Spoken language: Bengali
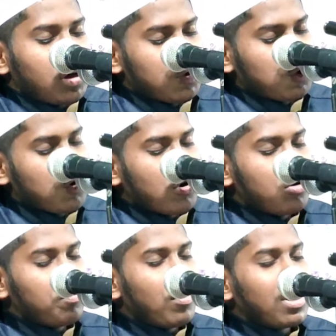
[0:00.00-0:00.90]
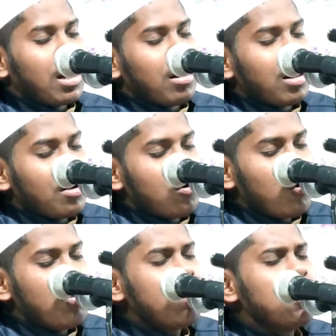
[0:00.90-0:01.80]
কিছুক্ষণ পরে আল্লাহর
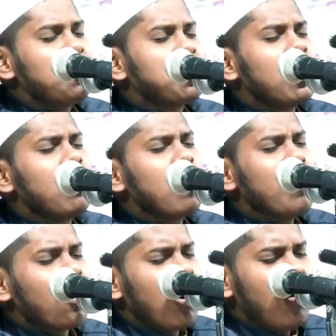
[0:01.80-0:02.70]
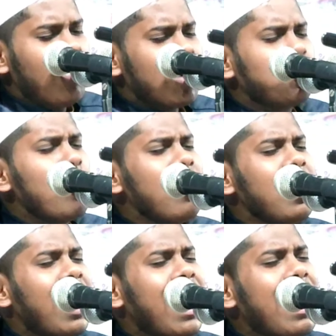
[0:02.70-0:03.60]
নবী বিশ্ব নবী
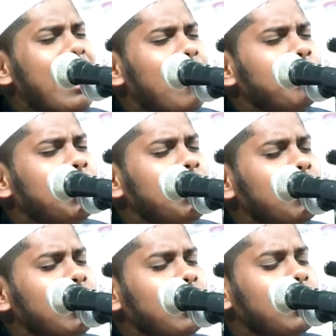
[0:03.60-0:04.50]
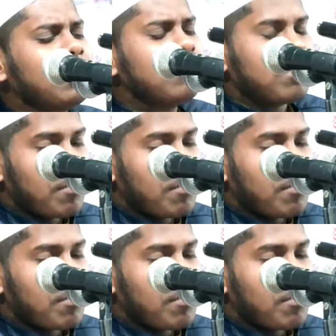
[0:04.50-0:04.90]
রহমাতুল্লিল আলামিন